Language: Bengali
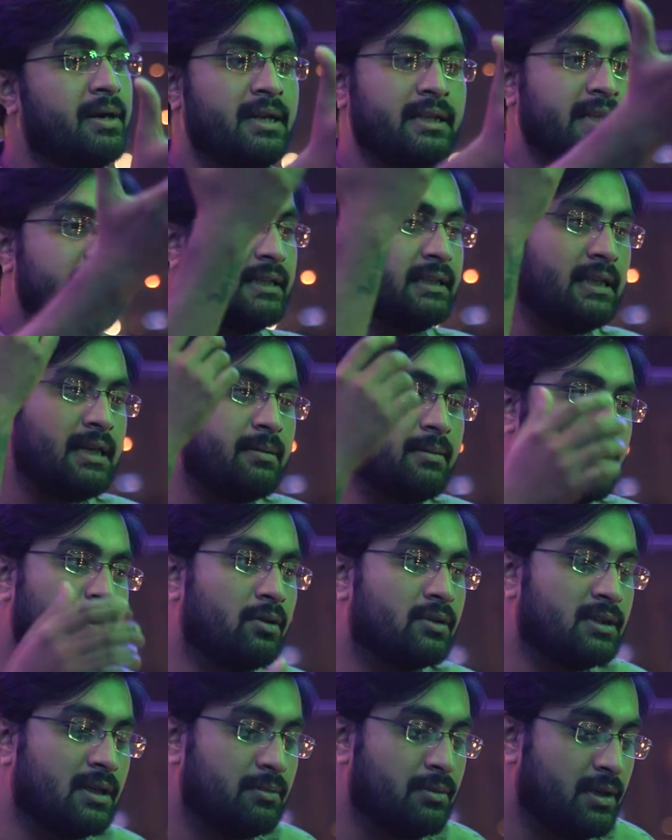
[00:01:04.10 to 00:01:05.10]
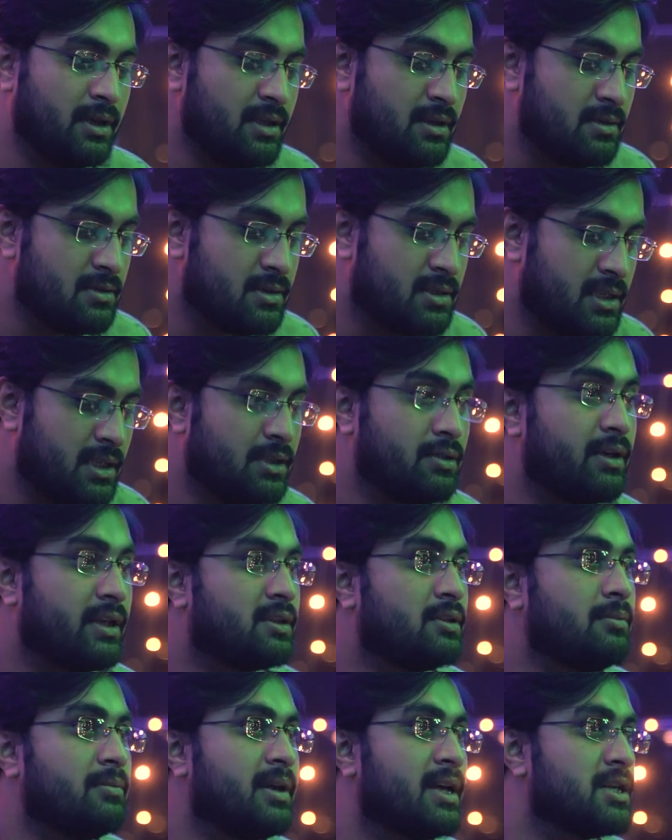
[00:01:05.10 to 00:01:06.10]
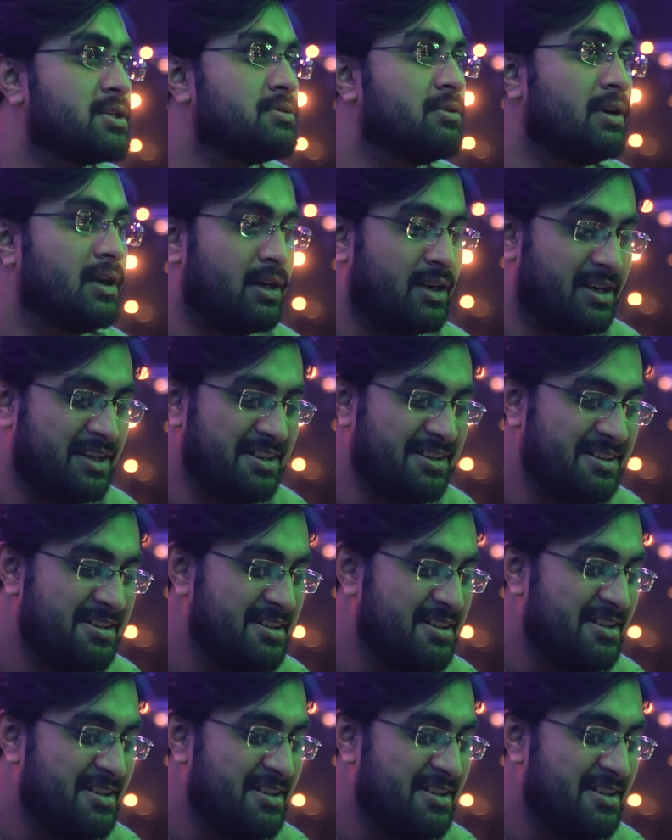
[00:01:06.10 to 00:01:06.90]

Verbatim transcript: খাবার খেতে খেতেই আমরা কথা বলি যেহেতু একদম ক্যাজুয়াল আড্ডা